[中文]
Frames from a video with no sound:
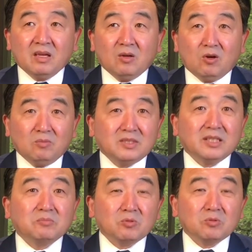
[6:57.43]
我们
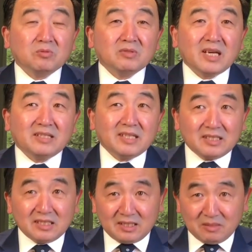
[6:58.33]
节目中在那
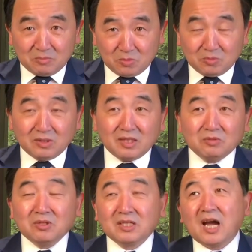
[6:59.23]
期节目中，很
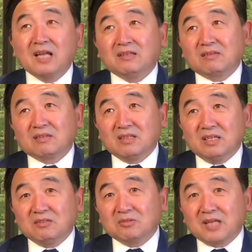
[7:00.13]
多人看
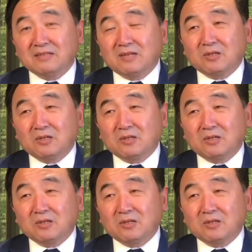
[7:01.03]
也就谈到